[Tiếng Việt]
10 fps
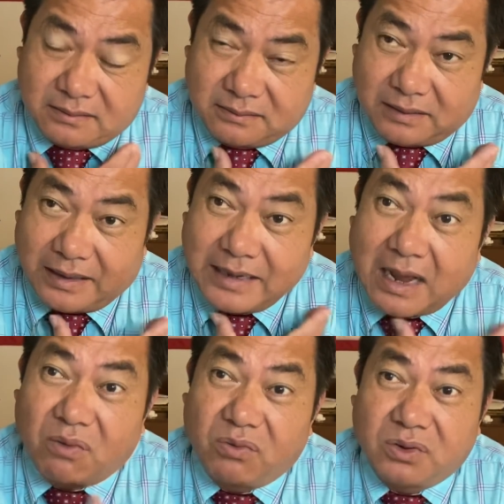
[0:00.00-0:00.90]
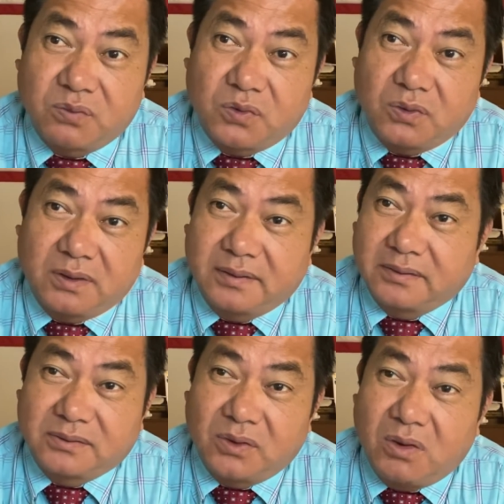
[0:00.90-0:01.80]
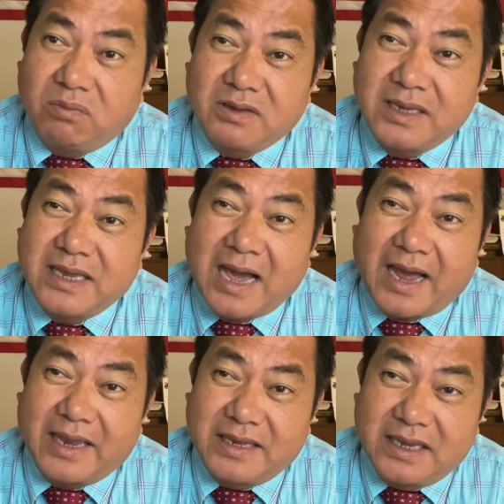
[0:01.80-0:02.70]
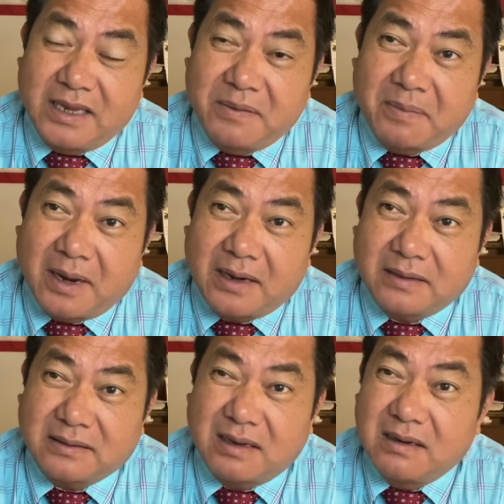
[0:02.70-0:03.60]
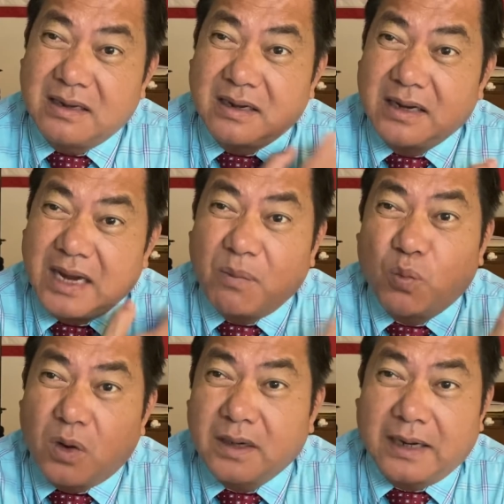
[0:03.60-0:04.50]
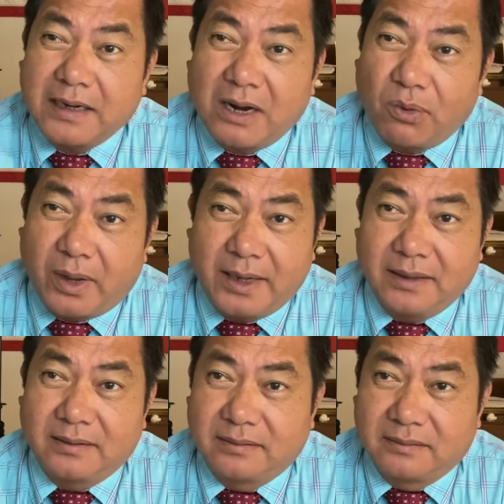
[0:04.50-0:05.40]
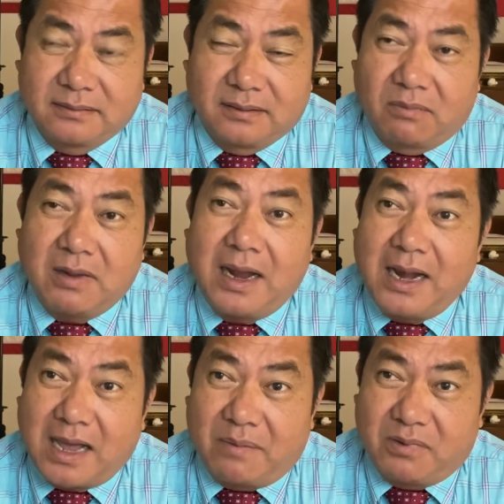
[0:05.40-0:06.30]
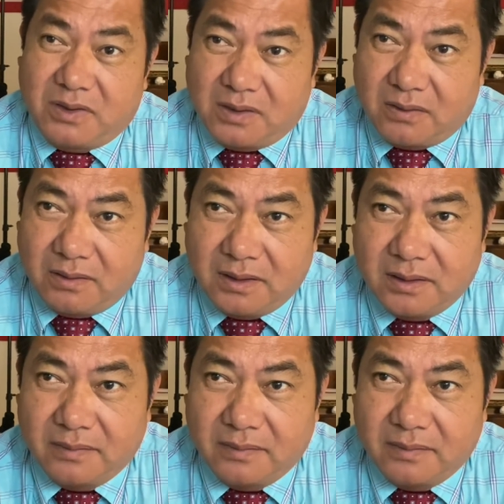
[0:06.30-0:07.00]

lãnh đạo của Trung Quốc tôi không dạy gì mà tự nhiên cái đem quân đánh Đài Loan không có ai làm cái chuyện đó hết đó